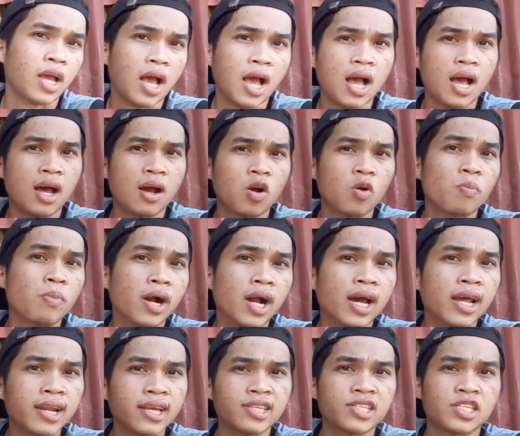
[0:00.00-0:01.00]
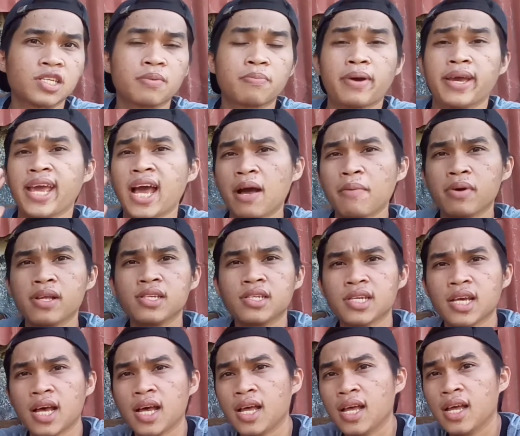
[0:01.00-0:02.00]
uh, kumbaga rich, mayaman
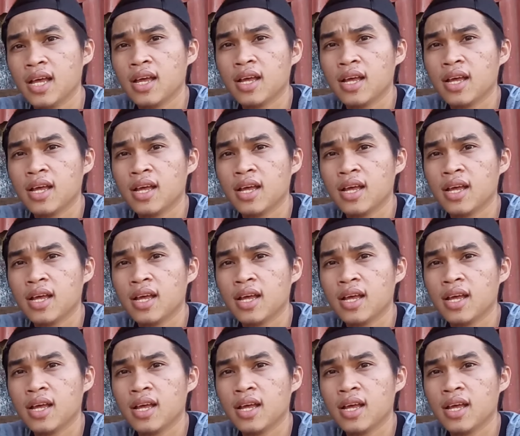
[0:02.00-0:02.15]
siya